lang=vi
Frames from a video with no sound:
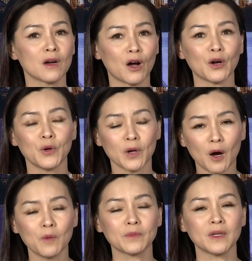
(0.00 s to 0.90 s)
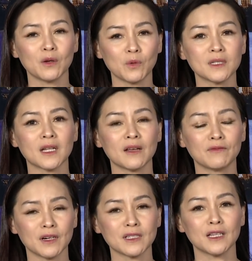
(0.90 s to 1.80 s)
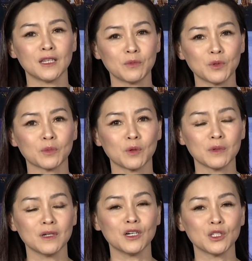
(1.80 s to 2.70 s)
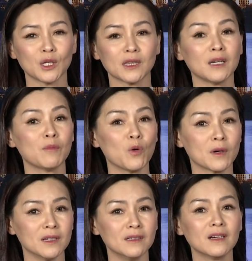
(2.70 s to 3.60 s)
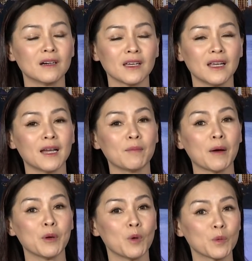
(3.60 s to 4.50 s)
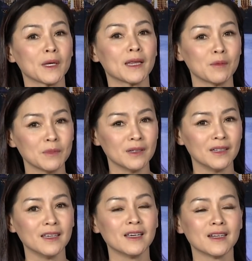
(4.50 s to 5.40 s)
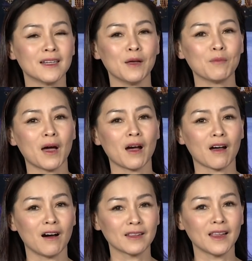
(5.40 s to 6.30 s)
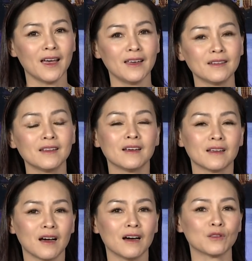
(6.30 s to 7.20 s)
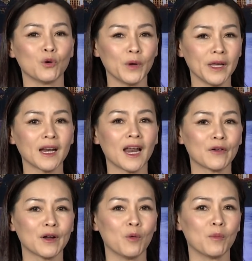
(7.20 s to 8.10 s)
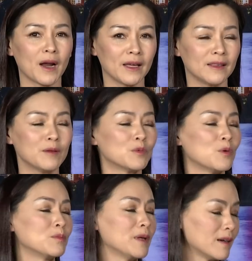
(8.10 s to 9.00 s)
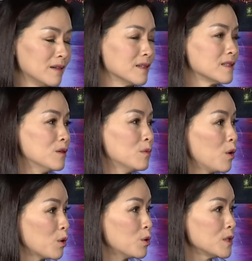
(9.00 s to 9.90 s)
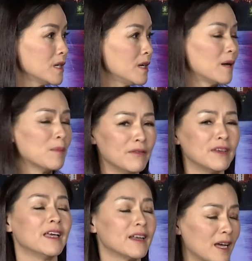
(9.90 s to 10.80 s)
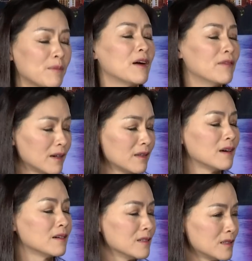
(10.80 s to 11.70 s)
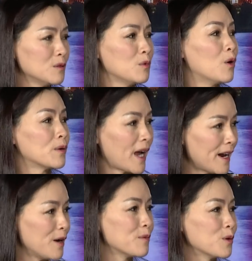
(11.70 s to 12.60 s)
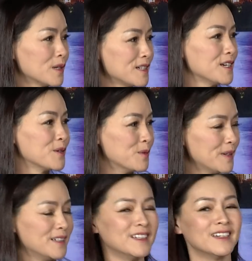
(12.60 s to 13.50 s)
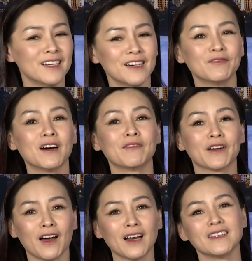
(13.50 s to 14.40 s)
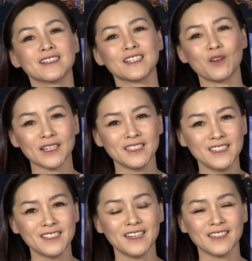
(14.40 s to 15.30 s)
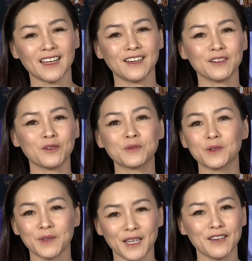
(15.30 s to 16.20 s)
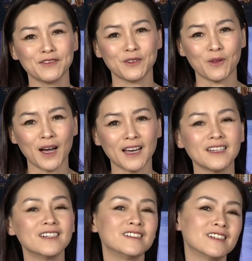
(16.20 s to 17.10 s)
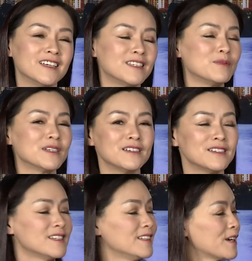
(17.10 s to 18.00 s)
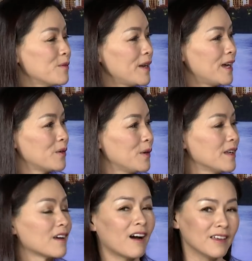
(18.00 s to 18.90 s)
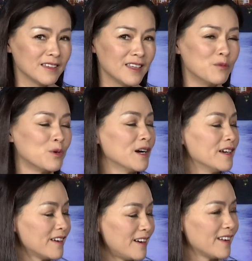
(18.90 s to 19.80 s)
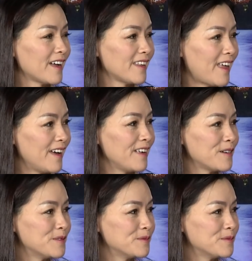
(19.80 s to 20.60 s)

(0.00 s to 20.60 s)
Còn nếu không thì Queensland vẫn sẽ tiếp tục đóng cửa cho tới bầu cử đó nghĩa là 31 tây tháng 10 để mà có thể À, thủ hiến lao động lại tiếp tục nhận được sự ủng hộ cử tri là bởi vì yeah. Dạ. hiện nay bà vẫn nhận được sự ủng hộ khá đông của cử yeah. Dạ. tri của mình. Yeah. Dạ. Vâng và đó là những sinh hoạt chính trị tại nước Úc trong những ngày vừa qua. Trước khi chấm dứt chương trình thì không biết là anh Huy có những gì muốn gửi cho đến khán giả hay không?